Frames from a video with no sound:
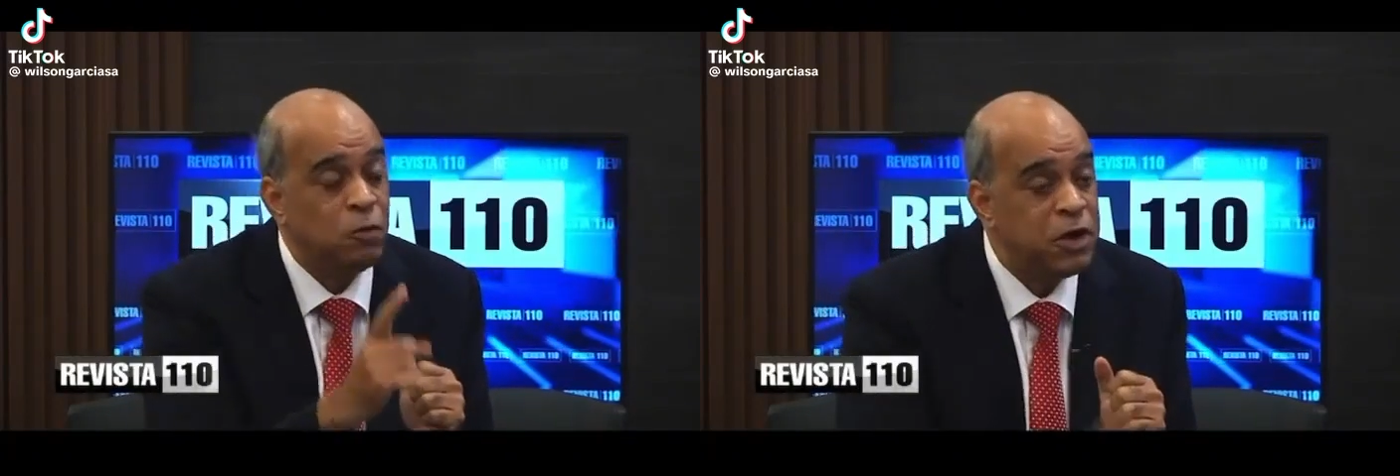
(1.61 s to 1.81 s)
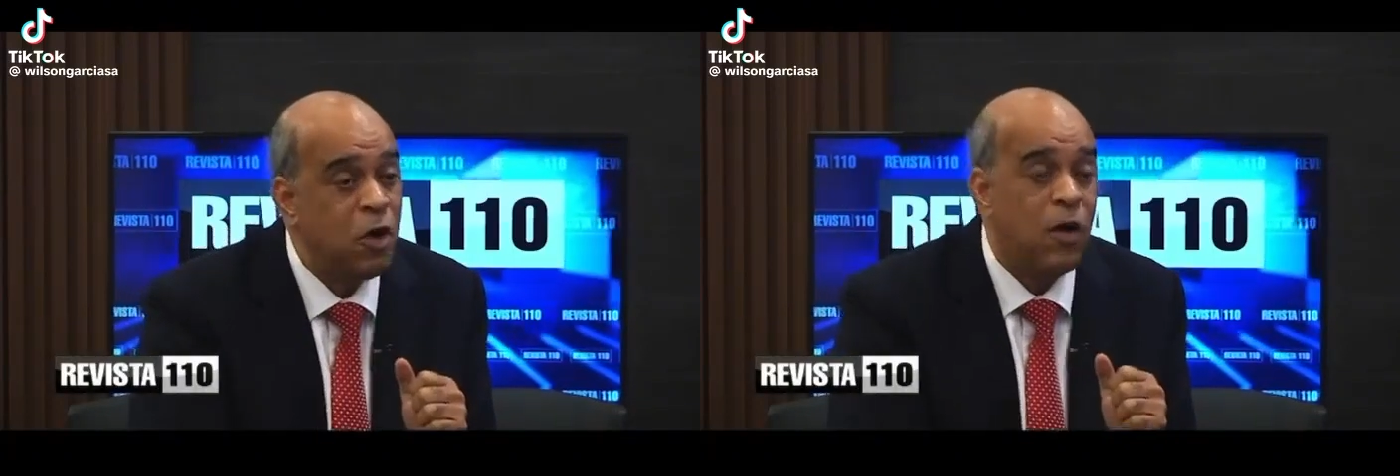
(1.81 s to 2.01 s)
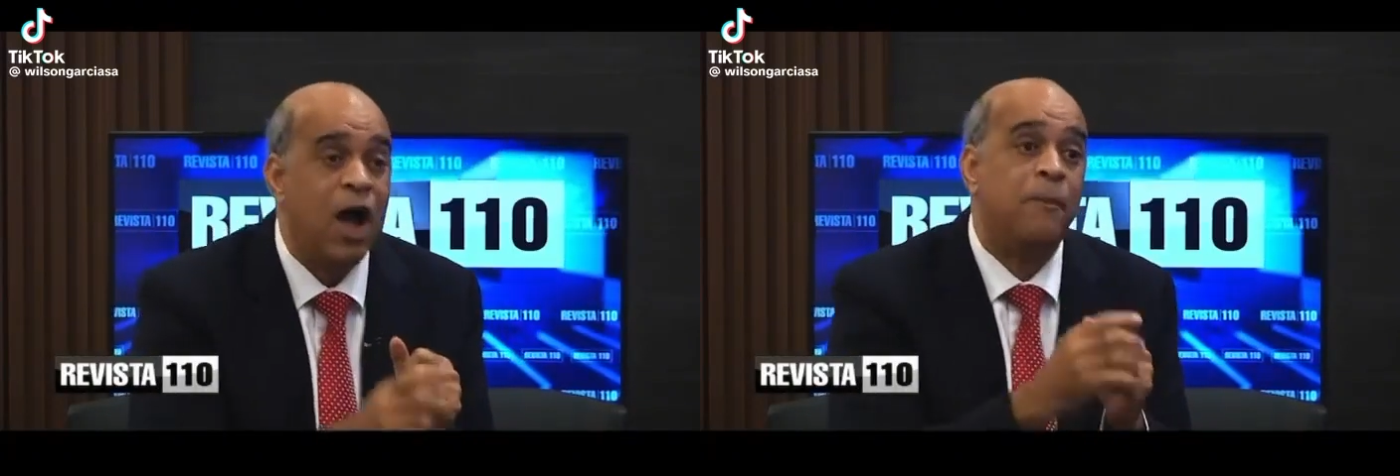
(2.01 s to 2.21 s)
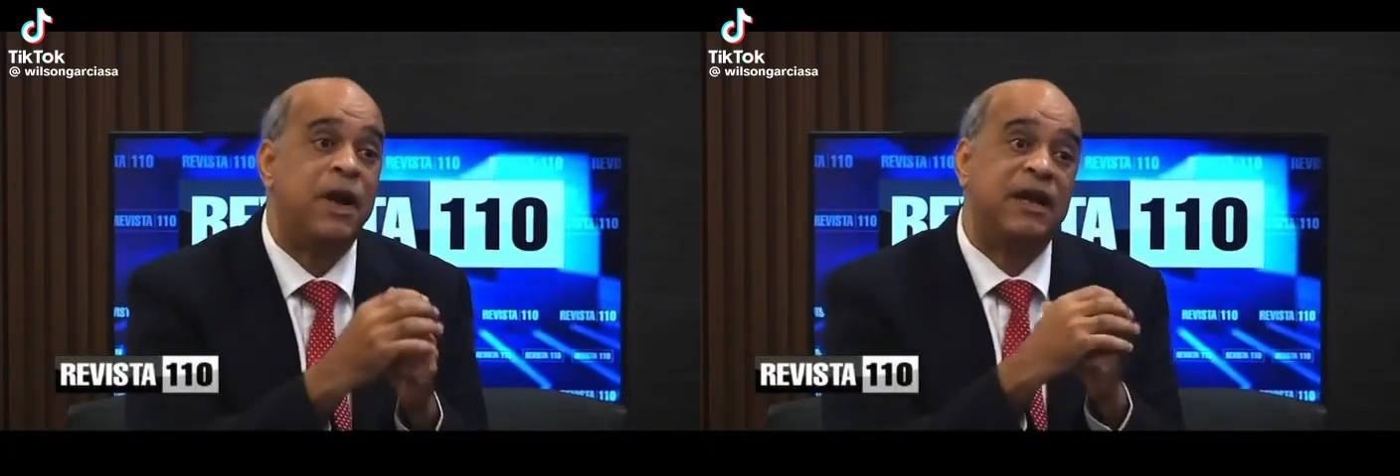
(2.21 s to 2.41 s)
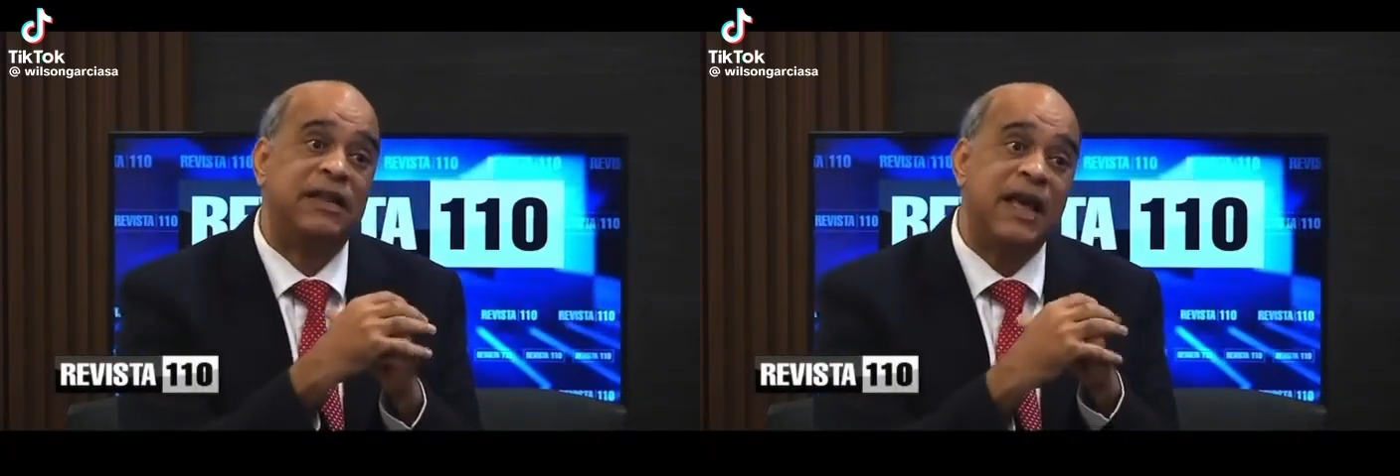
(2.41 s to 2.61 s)
Domingo van a
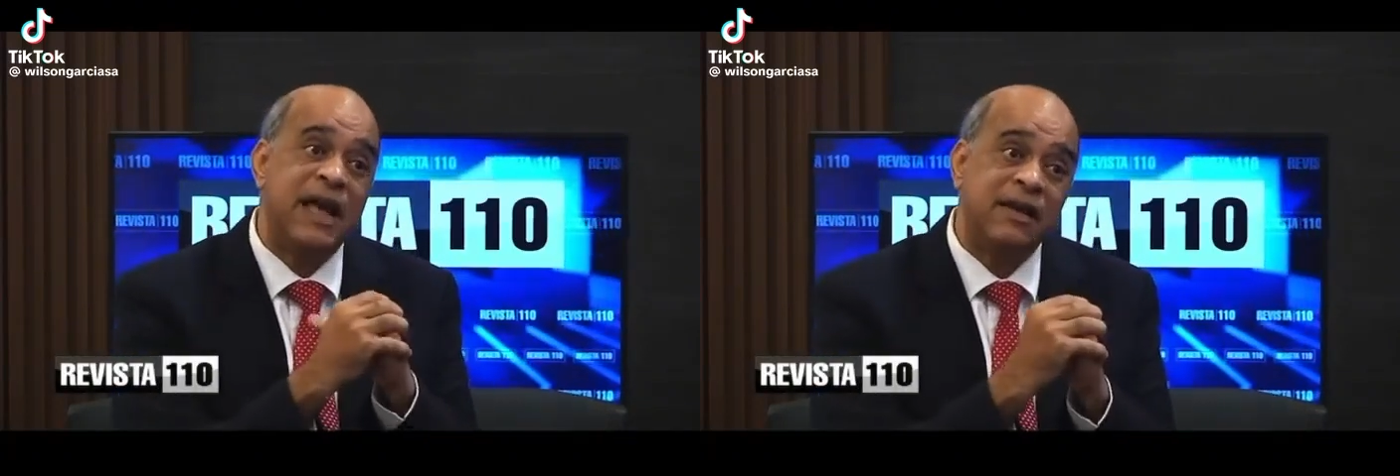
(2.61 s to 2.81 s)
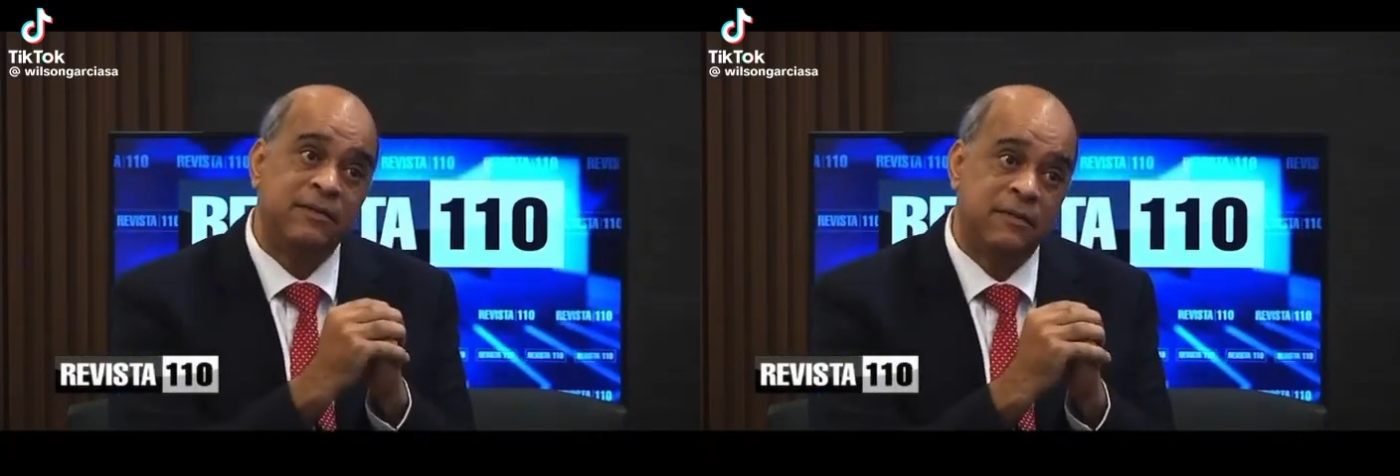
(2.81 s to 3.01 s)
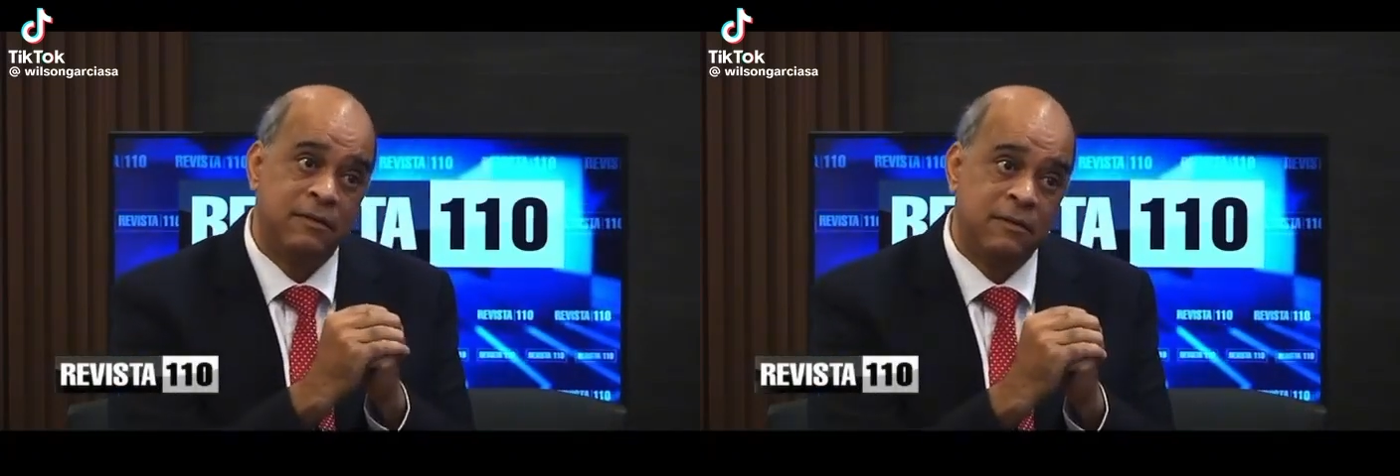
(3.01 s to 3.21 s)
perder.